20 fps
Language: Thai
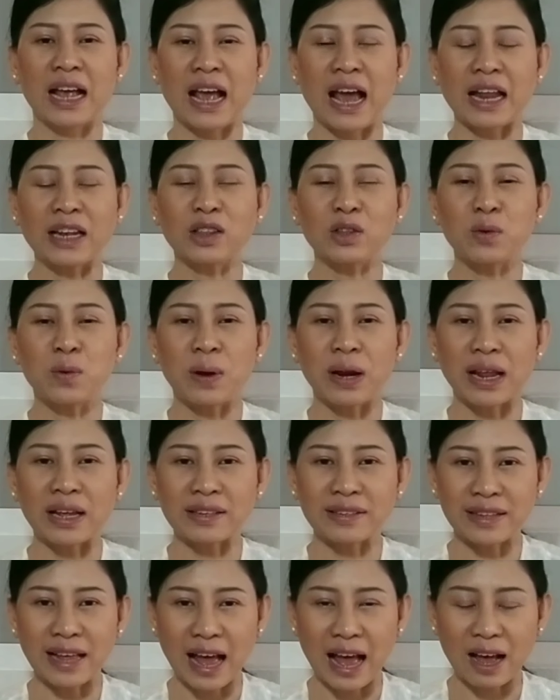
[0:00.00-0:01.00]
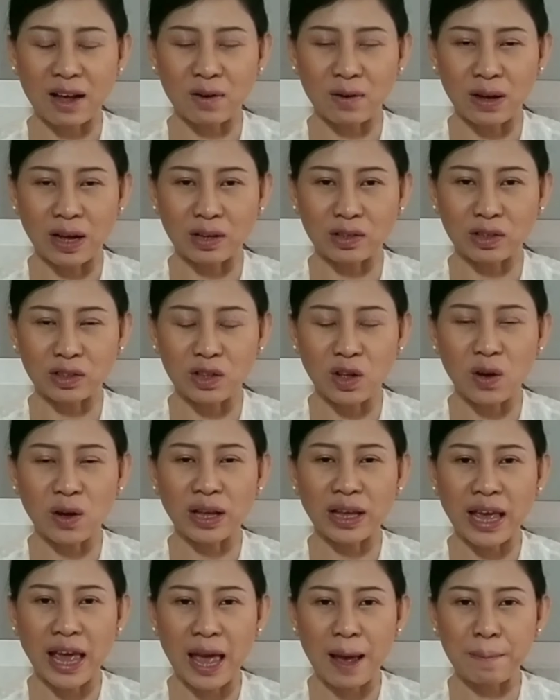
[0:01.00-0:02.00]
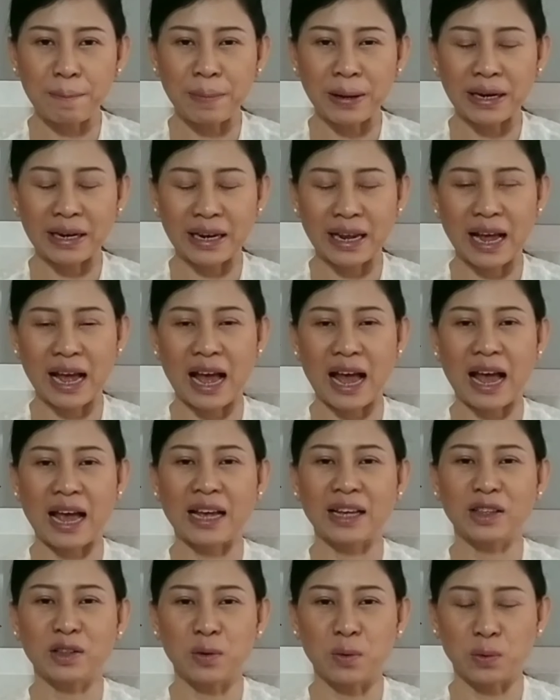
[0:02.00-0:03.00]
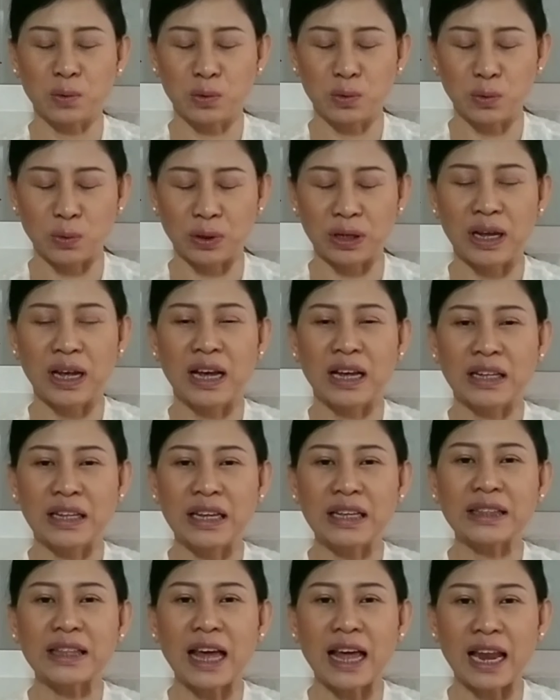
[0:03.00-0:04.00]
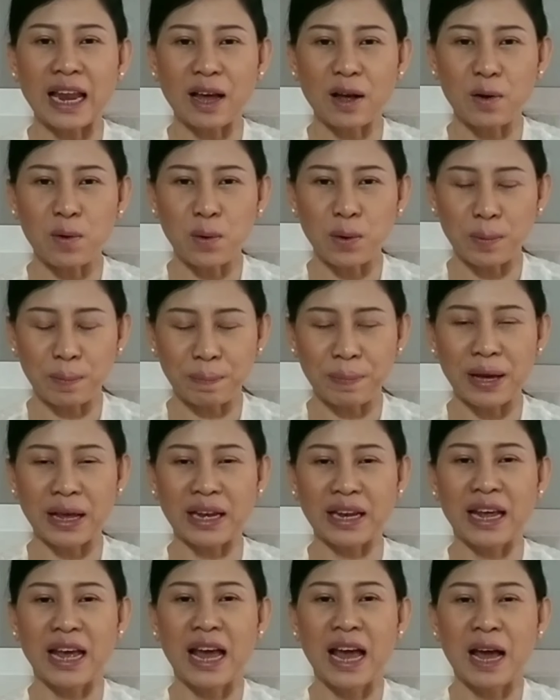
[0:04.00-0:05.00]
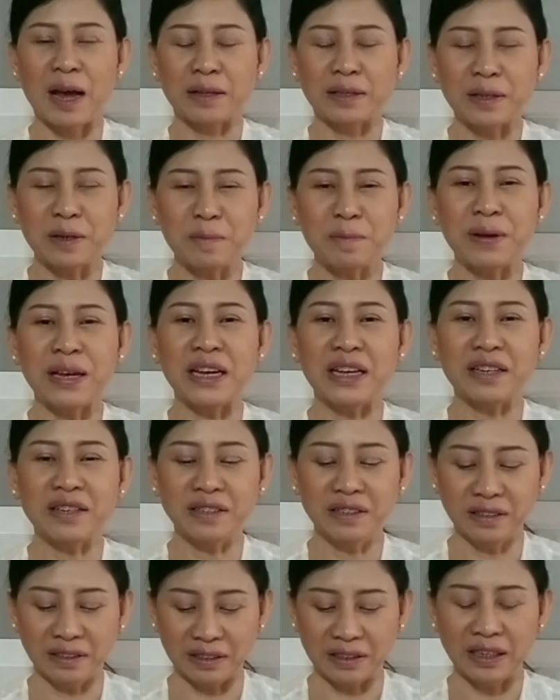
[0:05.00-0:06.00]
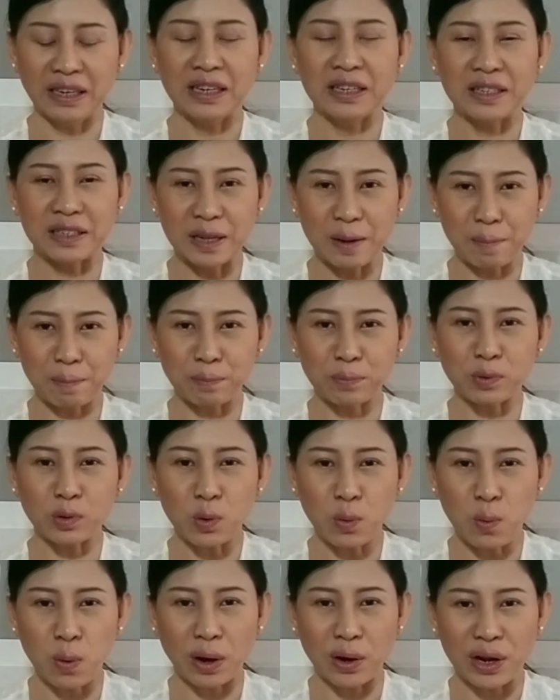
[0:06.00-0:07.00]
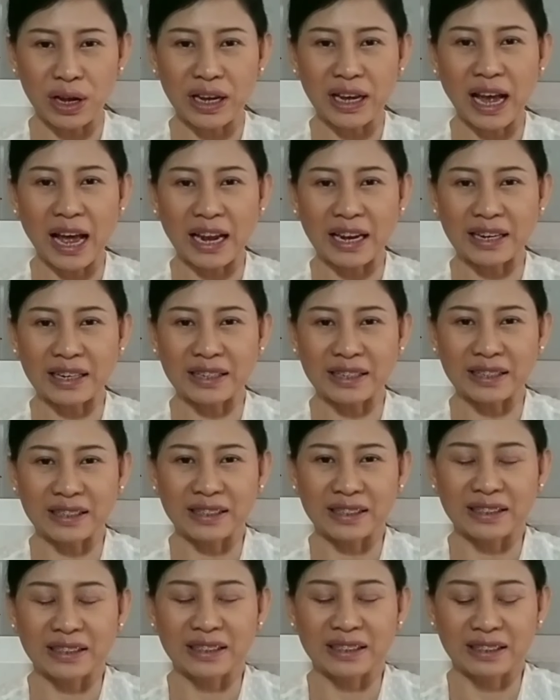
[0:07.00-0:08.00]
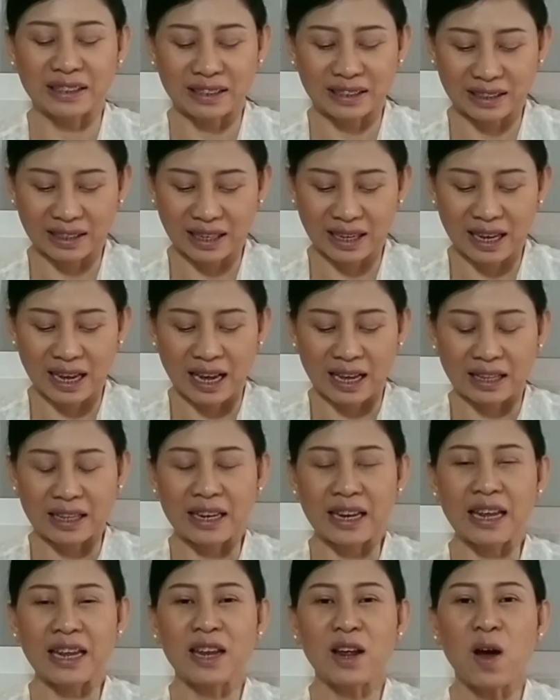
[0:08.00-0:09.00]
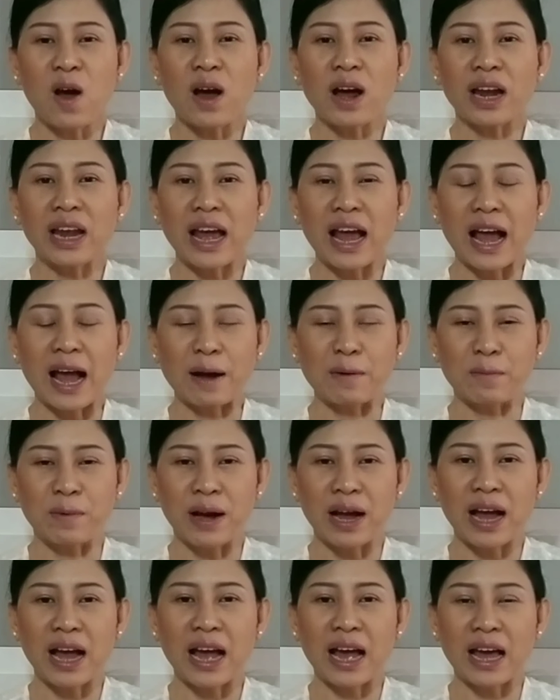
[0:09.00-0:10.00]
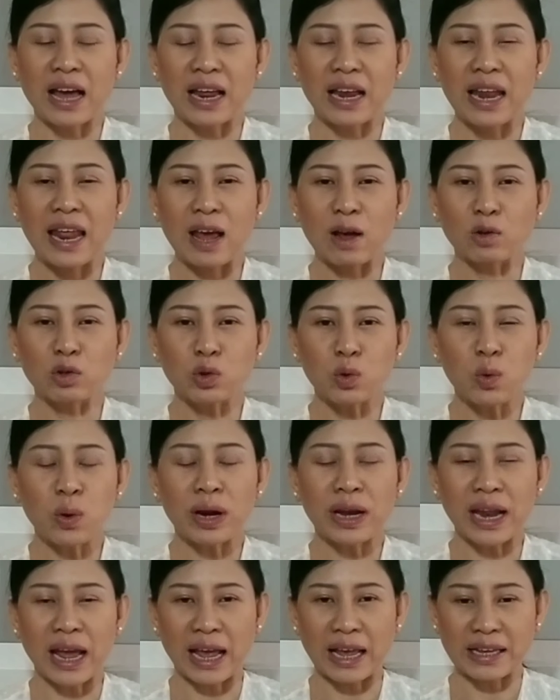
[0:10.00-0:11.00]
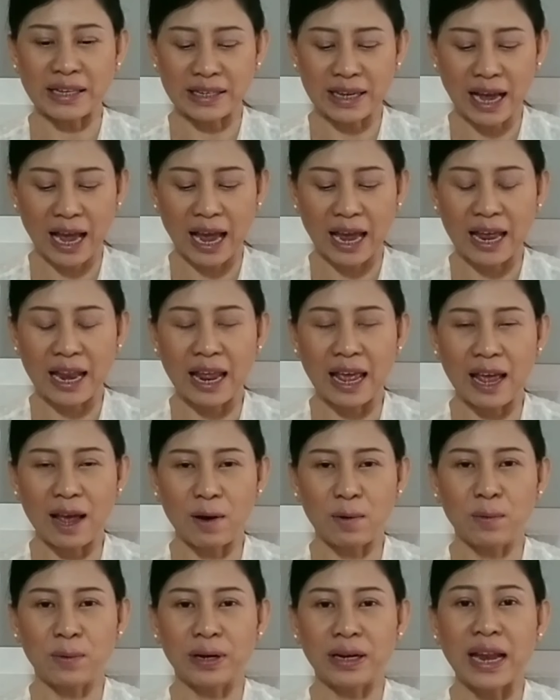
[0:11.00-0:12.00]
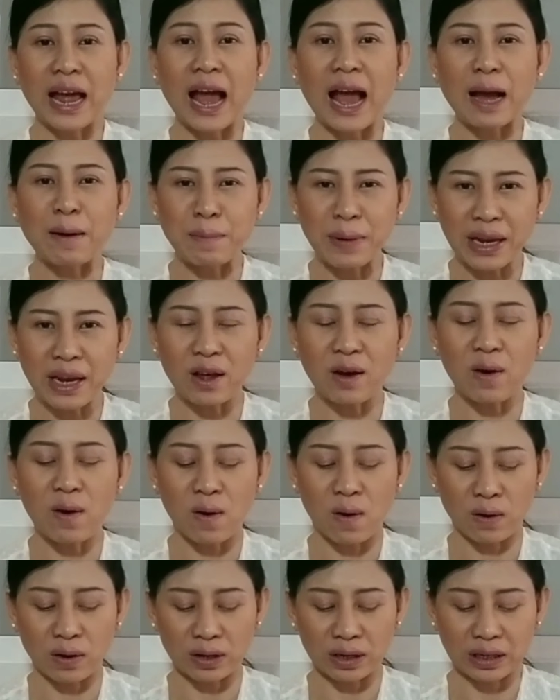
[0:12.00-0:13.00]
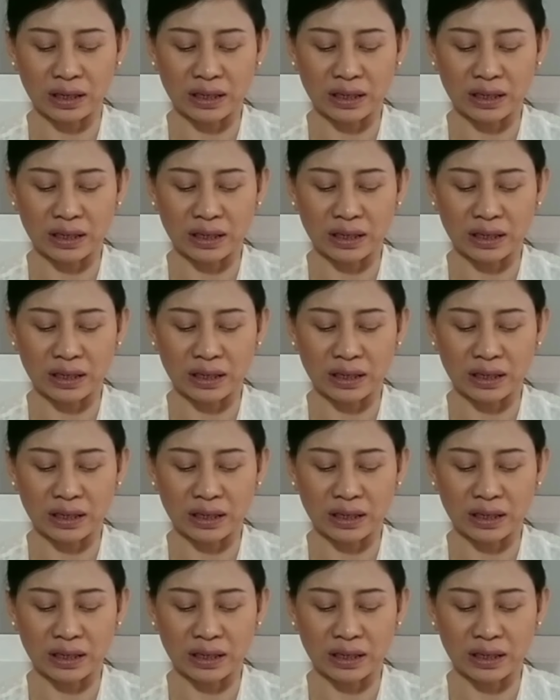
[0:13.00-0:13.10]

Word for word: งานตัวรักษาของเขาจะต้องแก้ปัญหาให้ตรงจุดที่แต่ละคนเป็นจึงมีถึง10ตัวด้วยกันทีนี้น้องก็ถามว่าแล้วตัวไหนใช้แล้วหน้าไม่ลอก